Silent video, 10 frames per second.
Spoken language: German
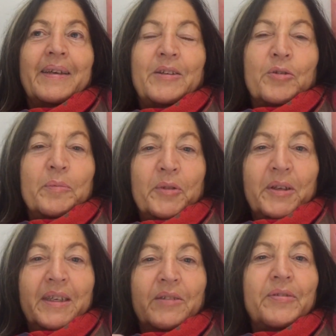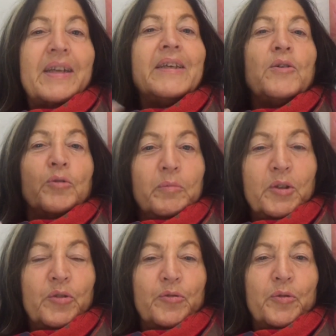Es kommt euch jetzt vielleicht
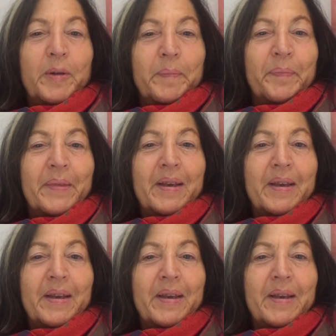komisch vor,